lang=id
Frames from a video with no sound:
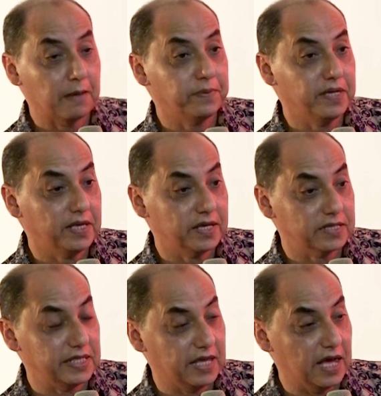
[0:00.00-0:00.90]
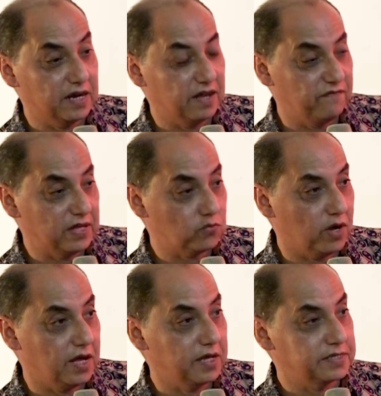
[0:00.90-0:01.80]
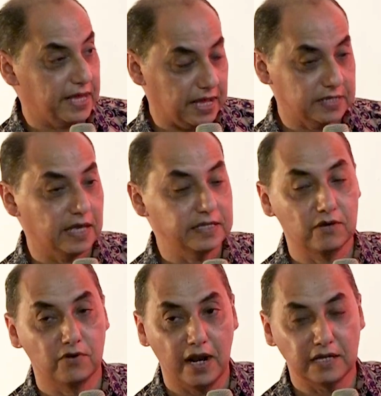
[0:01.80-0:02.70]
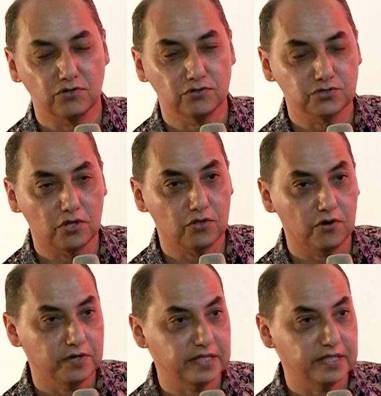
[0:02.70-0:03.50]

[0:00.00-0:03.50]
Tapi ketika ada fatwa, saya kasih aja udah langsung contoh.